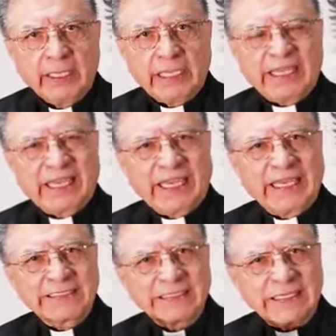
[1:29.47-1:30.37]
y
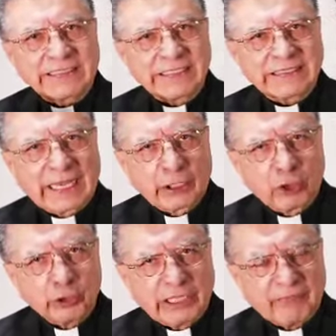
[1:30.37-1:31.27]
que es
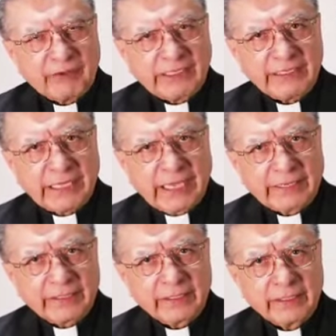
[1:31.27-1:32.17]
necesario
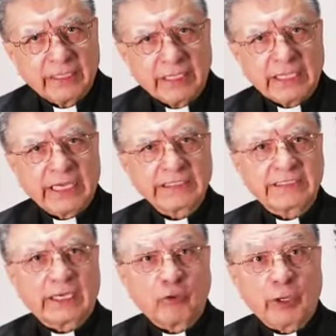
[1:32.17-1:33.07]
defender y
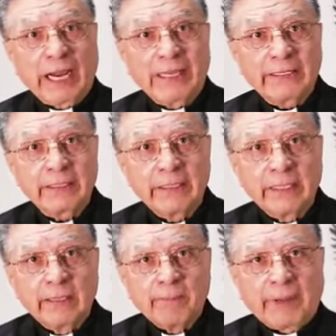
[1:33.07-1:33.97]

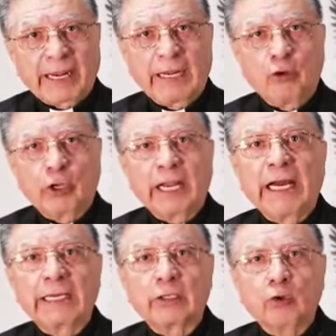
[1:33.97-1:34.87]
asegurar para
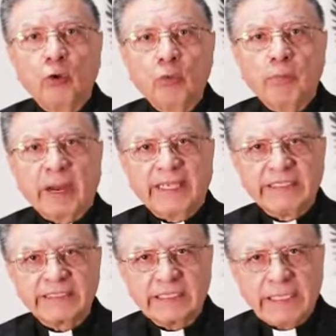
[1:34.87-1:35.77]
lograr un
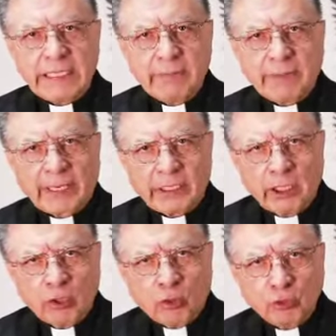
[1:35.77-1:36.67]
país libre
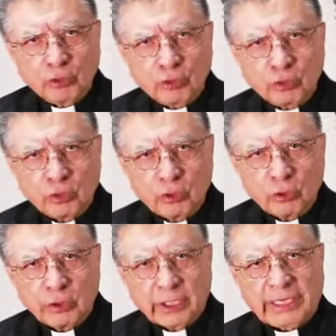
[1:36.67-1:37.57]
y justo,
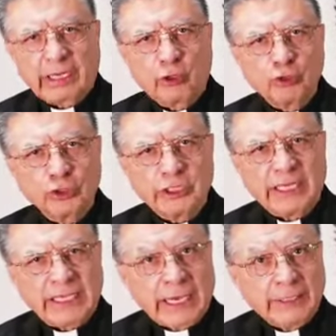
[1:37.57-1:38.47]

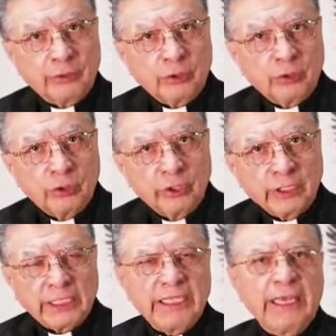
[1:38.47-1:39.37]
reconciliado
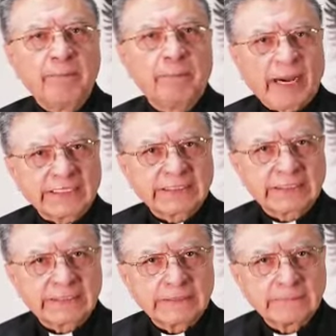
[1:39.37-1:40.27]
y en
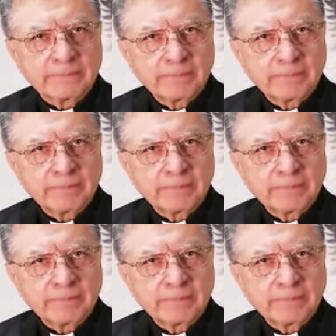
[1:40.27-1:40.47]
paz.